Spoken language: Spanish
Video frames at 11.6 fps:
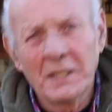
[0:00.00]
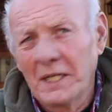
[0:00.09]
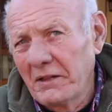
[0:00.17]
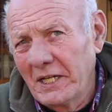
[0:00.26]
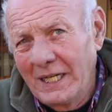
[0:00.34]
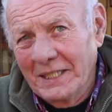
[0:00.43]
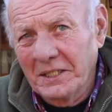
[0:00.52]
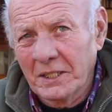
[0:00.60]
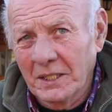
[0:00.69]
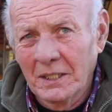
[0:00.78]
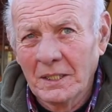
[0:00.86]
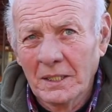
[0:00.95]
en
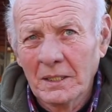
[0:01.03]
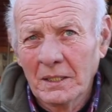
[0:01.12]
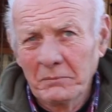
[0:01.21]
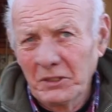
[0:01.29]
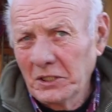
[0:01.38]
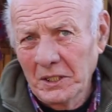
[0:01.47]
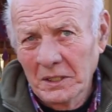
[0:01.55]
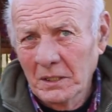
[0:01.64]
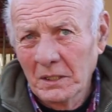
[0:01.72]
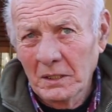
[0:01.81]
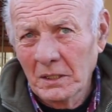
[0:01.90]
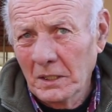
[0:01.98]
adelante, ¿viste?
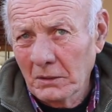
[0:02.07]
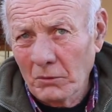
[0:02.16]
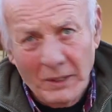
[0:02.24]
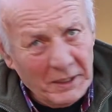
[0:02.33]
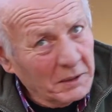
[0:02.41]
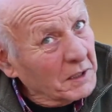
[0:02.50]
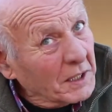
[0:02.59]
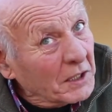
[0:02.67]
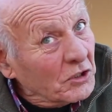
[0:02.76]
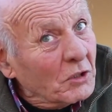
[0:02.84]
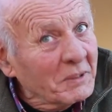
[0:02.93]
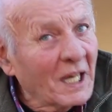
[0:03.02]
De,
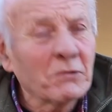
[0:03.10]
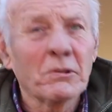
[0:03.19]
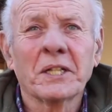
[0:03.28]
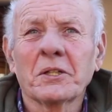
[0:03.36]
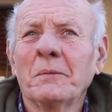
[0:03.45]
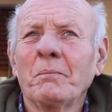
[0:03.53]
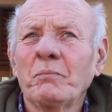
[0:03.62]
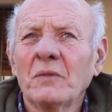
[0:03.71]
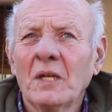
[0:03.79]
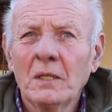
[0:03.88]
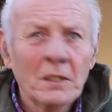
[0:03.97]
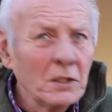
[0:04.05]
que yo me acuerdo.
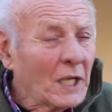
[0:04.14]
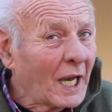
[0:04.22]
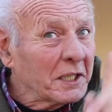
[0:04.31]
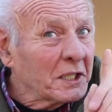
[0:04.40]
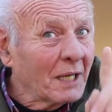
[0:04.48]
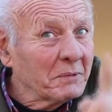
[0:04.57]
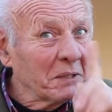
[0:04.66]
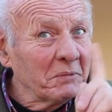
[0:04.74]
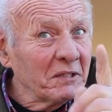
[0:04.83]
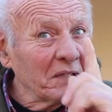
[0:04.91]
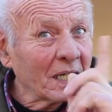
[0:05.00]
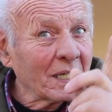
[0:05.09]
Y ahí también
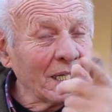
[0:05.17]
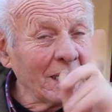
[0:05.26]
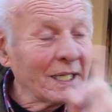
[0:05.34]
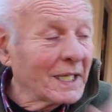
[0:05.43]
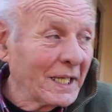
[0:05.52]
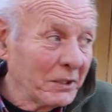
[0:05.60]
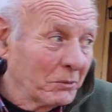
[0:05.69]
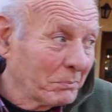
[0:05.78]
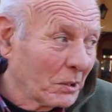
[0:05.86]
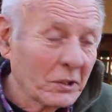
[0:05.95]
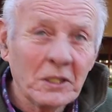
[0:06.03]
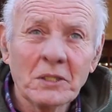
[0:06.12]
vivía Calegari, un
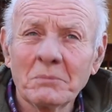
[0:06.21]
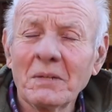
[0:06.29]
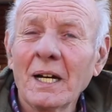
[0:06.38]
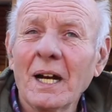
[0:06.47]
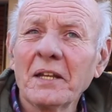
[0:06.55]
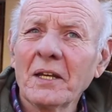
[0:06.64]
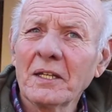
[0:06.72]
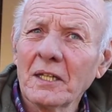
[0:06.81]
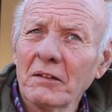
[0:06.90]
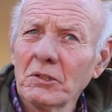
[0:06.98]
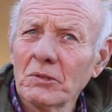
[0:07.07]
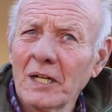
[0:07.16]
poquito más allá, y
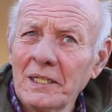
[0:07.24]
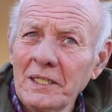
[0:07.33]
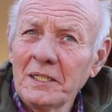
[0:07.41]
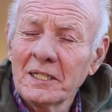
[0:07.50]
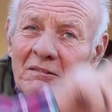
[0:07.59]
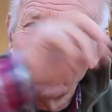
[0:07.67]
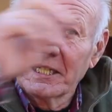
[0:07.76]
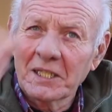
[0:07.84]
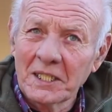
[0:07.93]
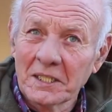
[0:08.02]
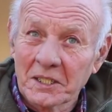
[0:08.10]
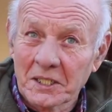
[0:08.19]
había una linda
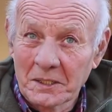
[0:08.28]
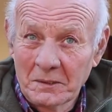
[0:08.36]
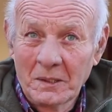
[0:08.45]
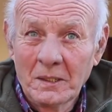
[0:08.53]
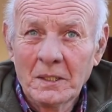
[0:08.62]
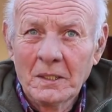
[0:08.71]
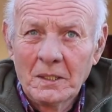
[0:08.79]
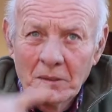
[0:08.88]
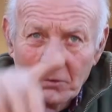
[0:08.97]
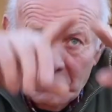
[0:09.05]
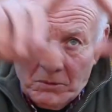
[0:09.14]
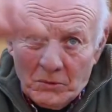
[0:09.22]
vertiente.
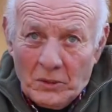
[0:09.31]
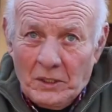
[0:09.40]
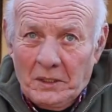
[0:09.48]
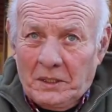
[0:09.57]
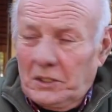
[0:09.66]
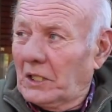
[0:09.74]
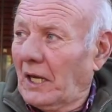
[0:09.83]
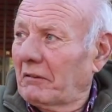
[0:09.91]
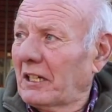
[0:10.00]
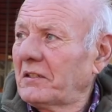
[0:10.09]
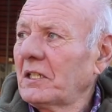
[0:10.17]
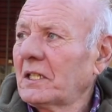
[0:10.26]
Mm,
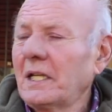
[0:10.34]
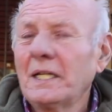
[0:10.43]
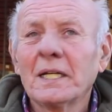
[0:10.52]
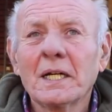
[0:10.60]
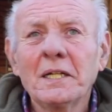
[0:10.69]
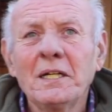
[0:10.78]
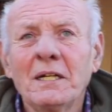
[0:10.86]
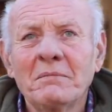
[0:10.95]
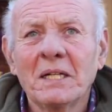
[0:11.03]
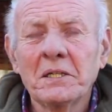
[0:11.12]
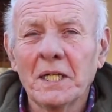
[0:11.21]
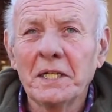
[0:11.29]
estaba así Calegari la
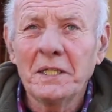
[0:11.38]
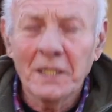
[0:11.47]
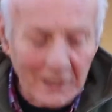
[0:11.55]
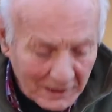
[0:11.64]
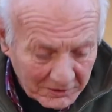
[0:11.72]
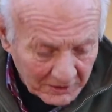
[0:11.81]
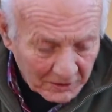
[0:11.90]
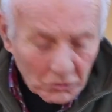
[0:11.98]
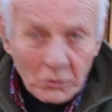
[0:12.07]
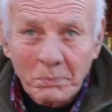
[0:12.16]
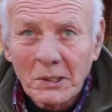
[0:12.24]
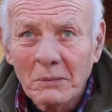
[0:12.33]
mantenía, él hacía
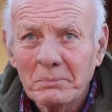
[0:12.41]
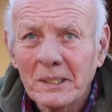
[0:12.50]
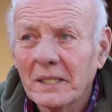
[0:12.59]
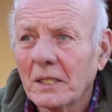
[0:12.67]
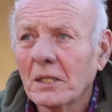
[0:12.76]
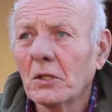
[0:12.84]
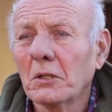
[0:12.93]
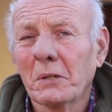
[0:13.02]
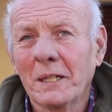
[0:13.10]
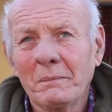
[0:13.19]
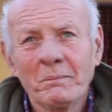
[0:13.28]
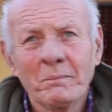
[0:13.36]
sus propias escobas.